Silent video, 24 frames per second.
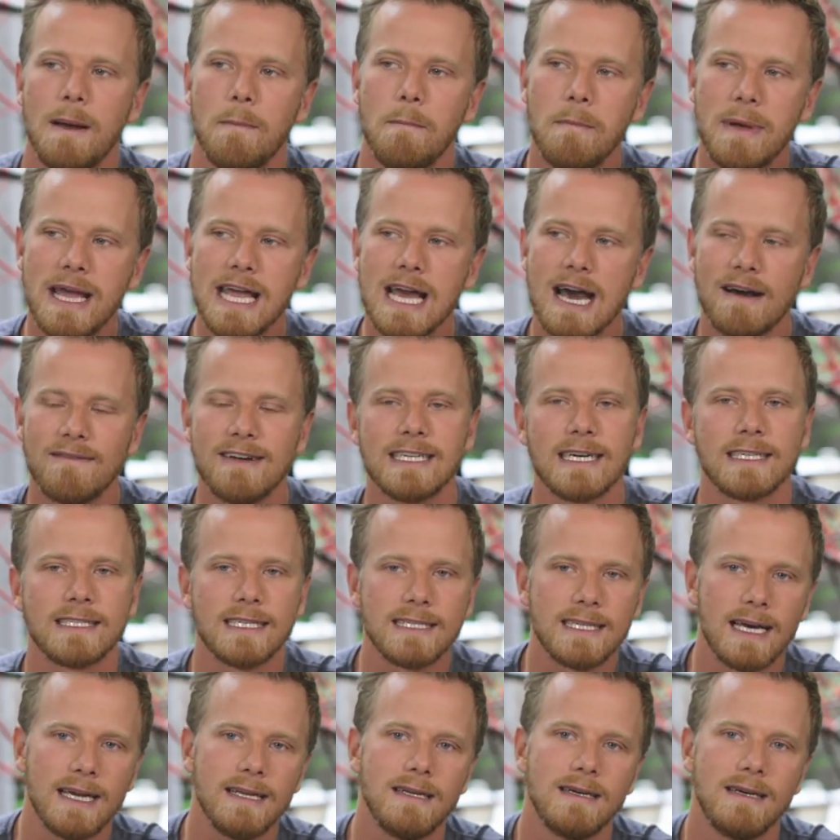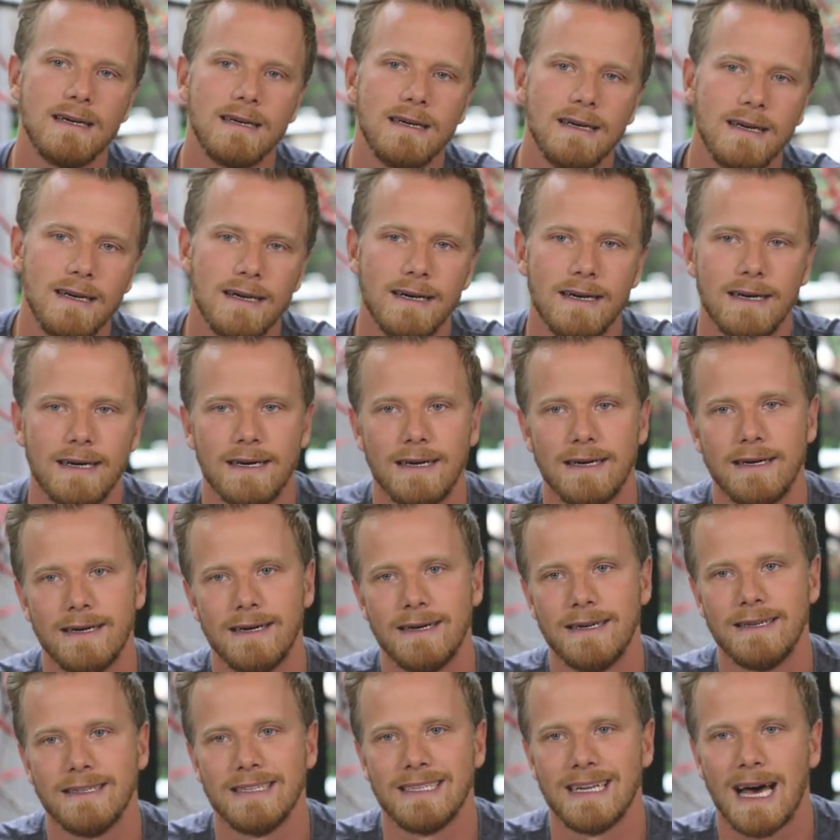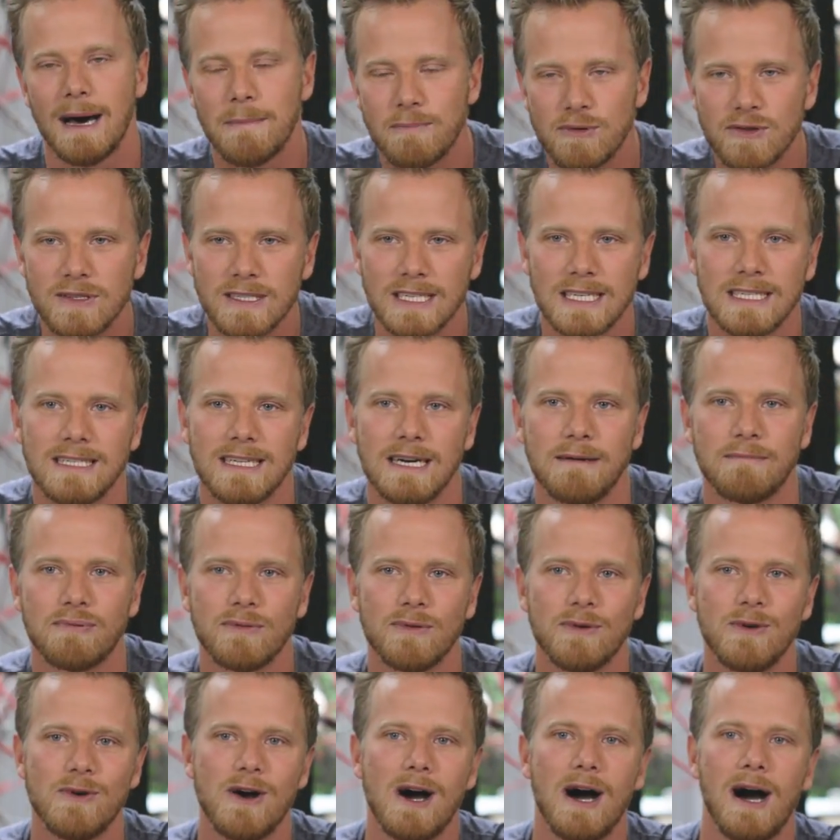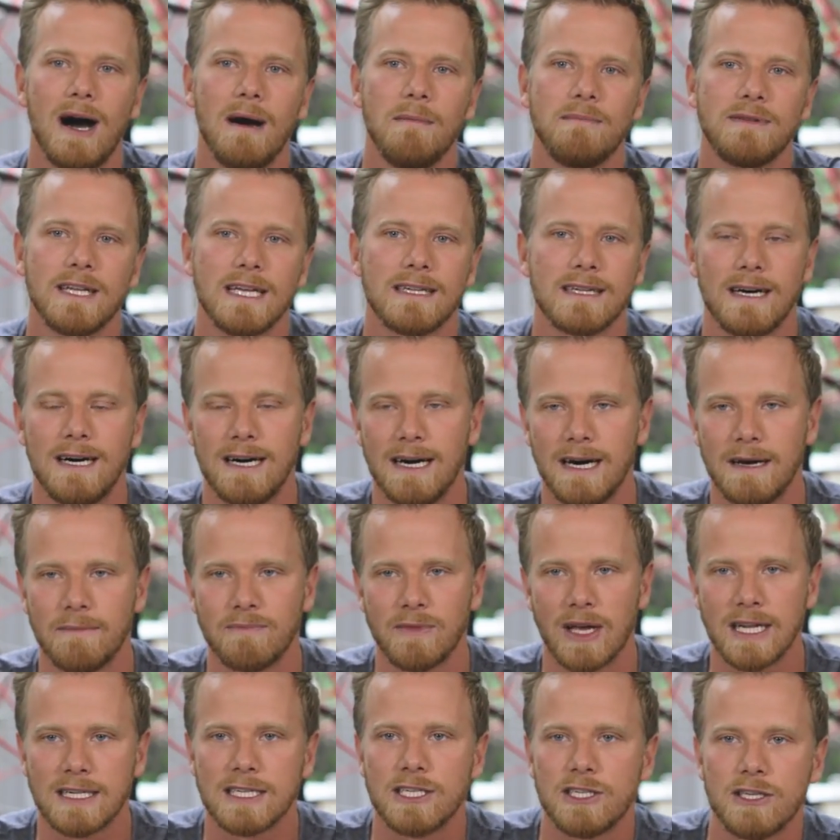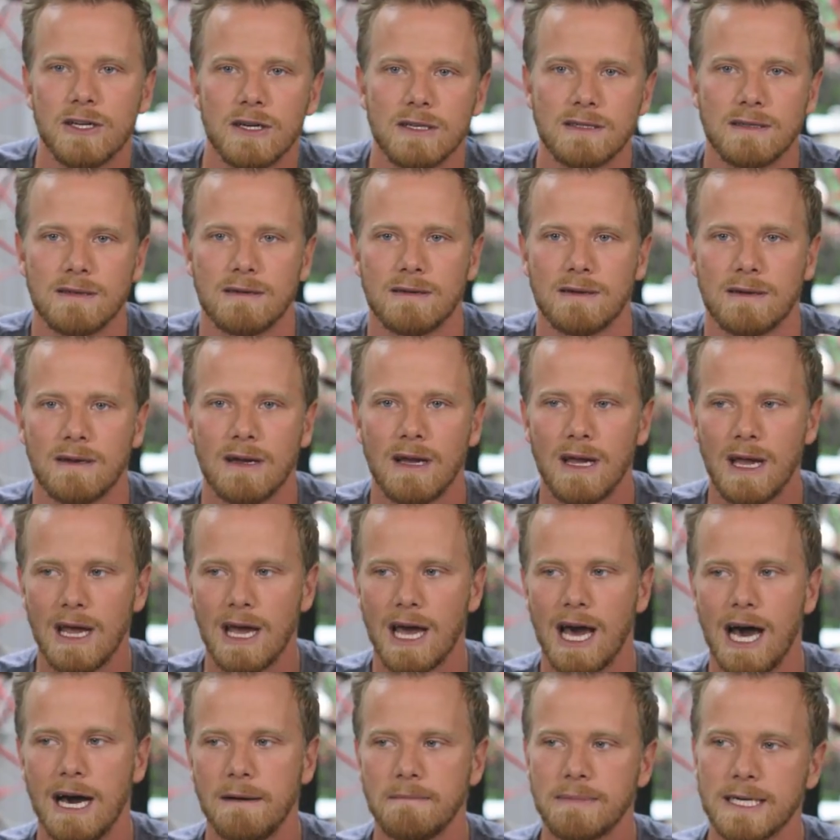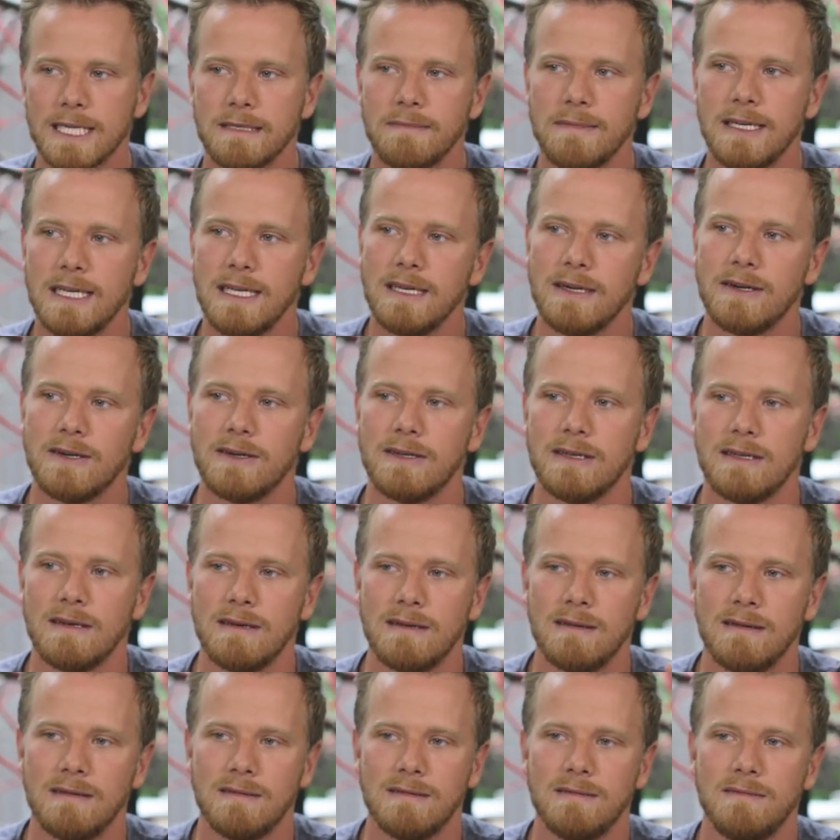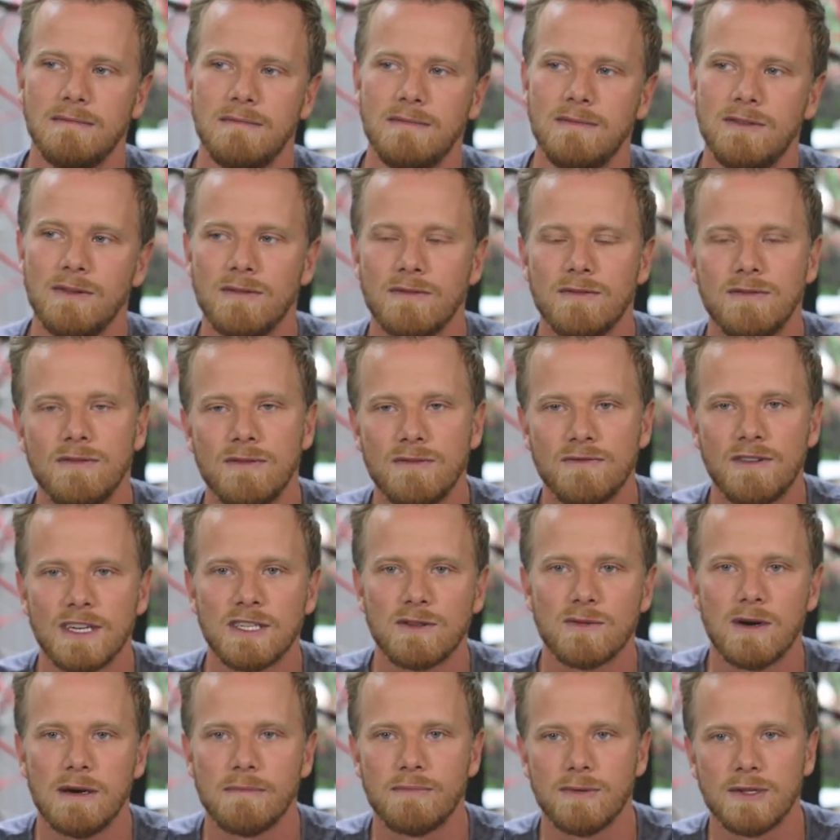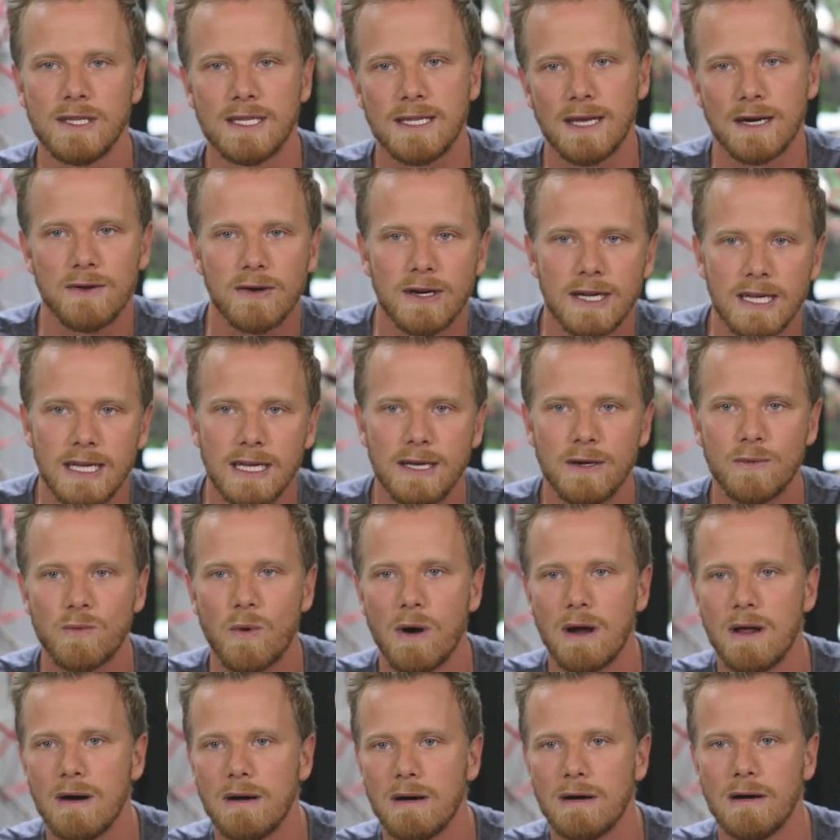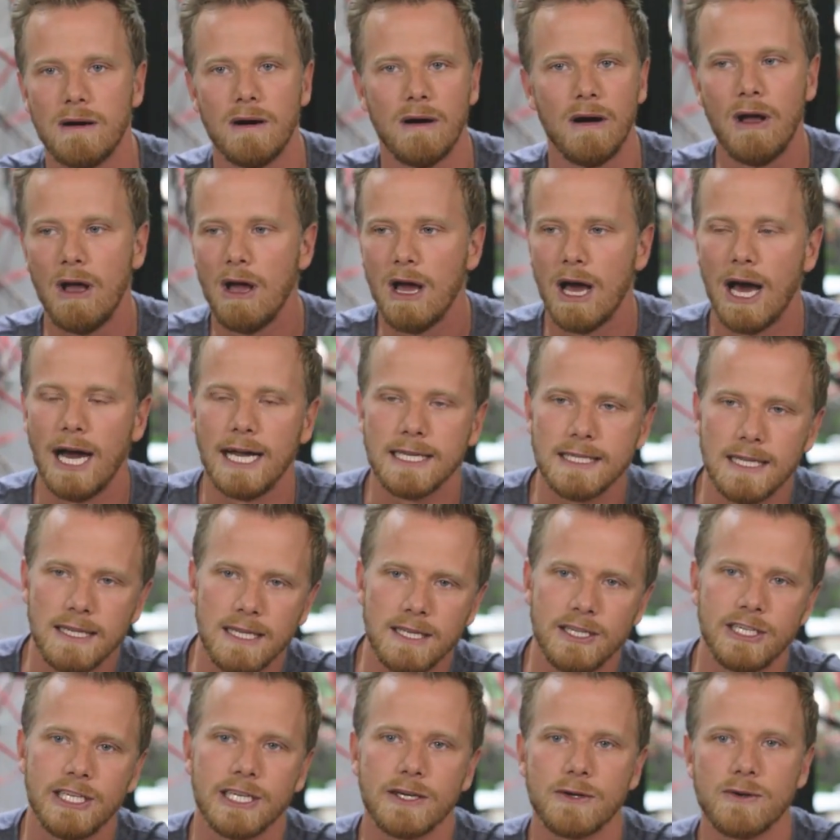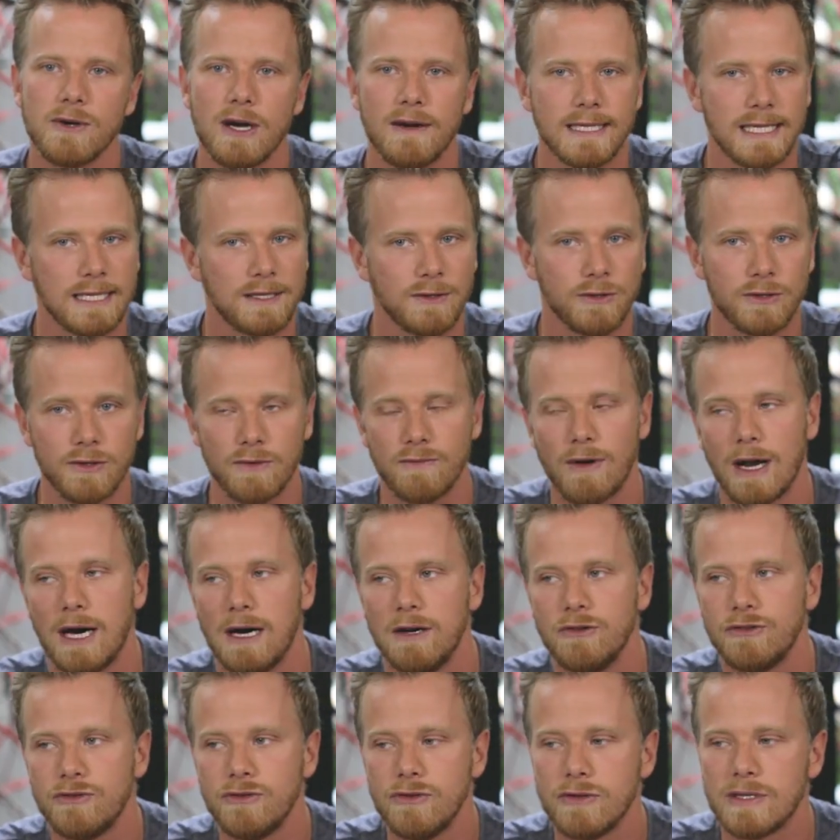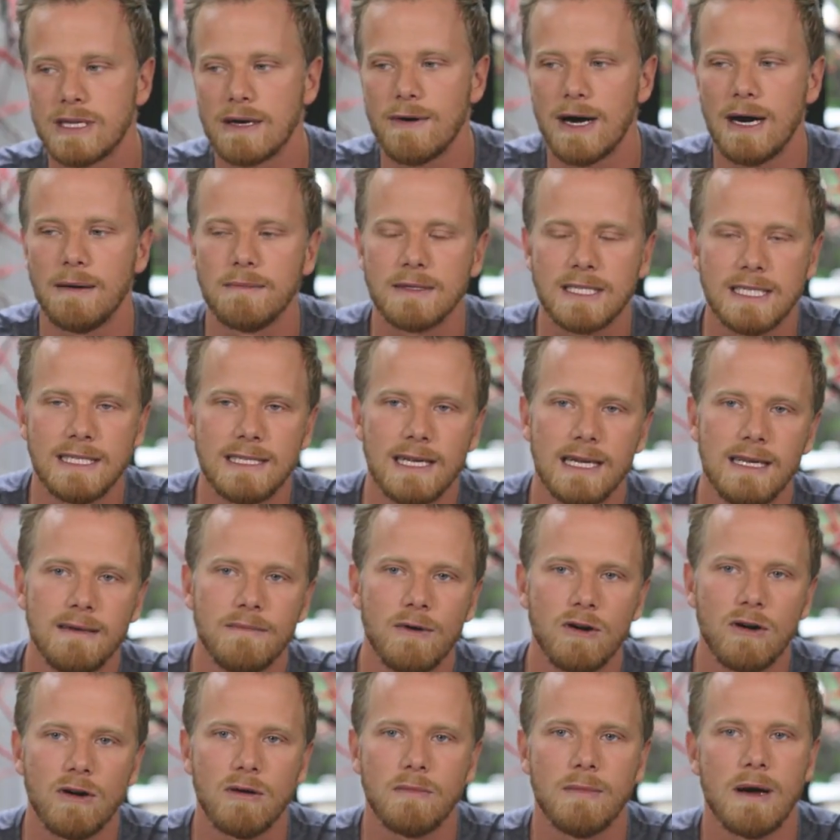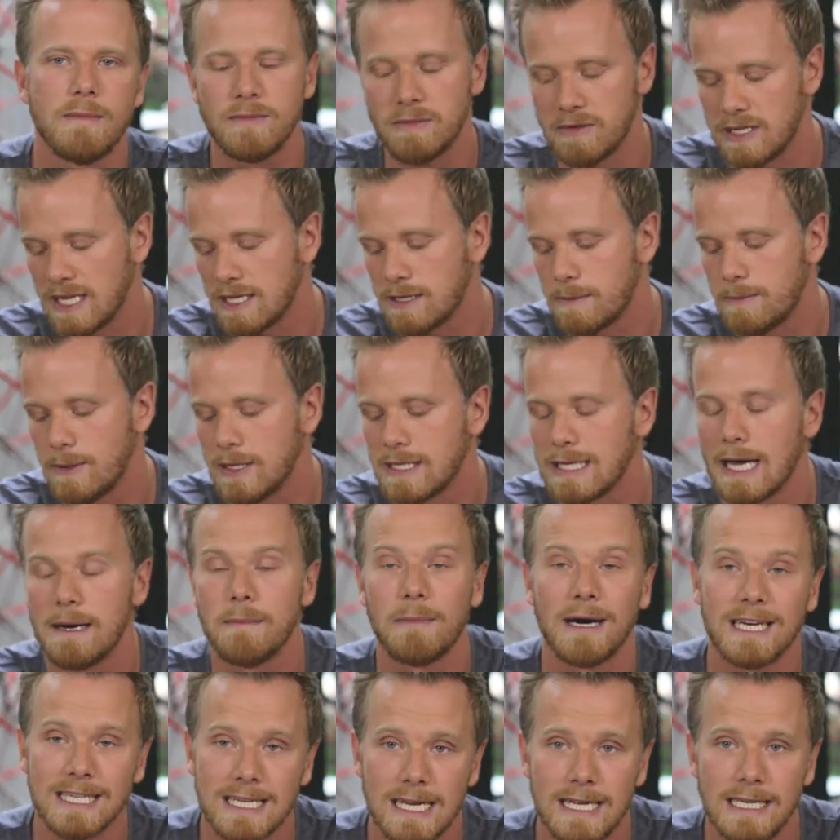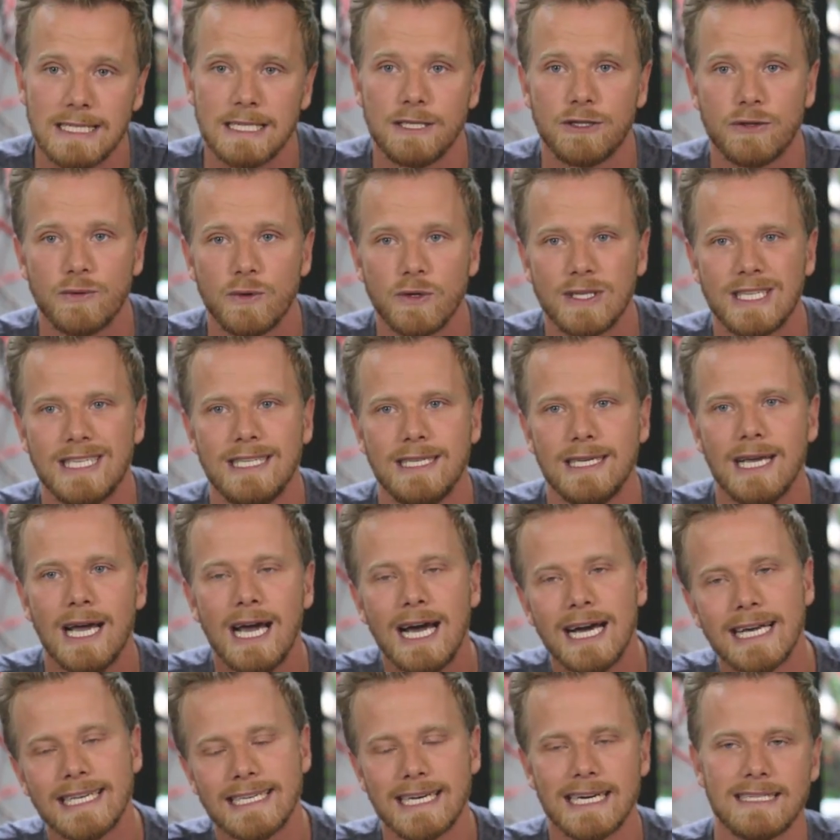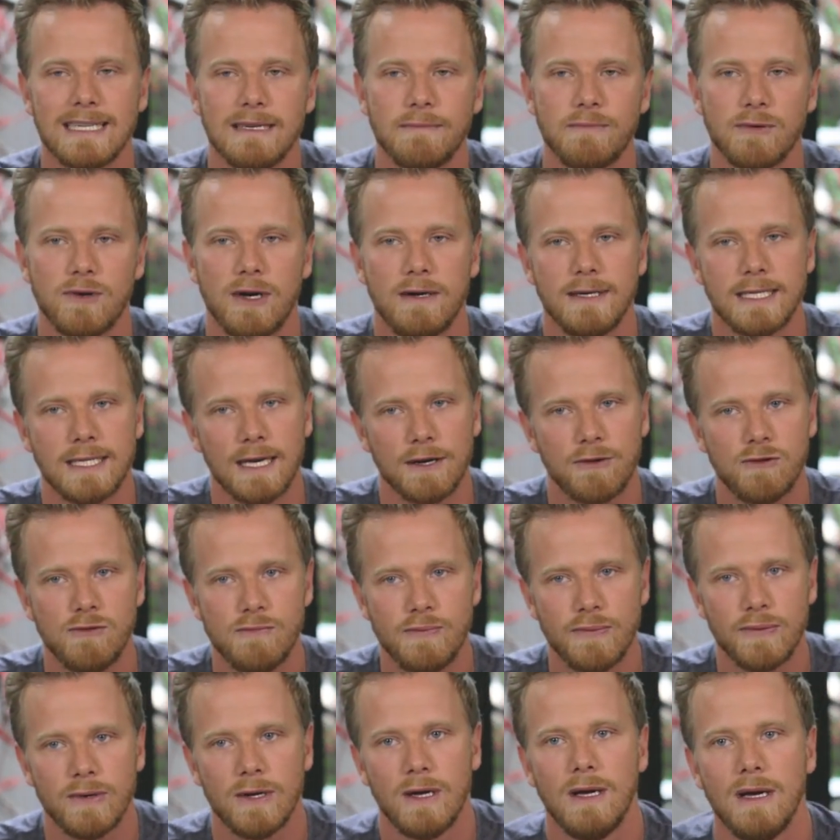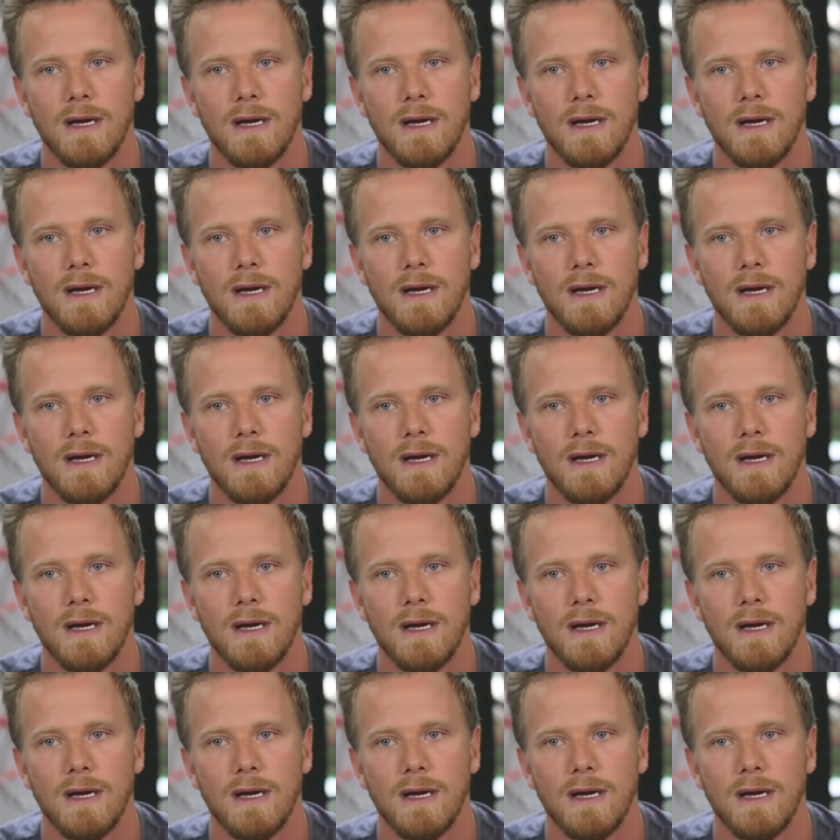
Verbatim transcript: mais avec un détail un peu street, un peu peut-être un, t-shirt imprimé d'une façon un peu détériorée, ou alors avec des déchirures, avec des trucs. Voilà, juste avoir un petit élément, même ça, peut être un bracelet, si tu veux, qui casse un peu avec ta coupe.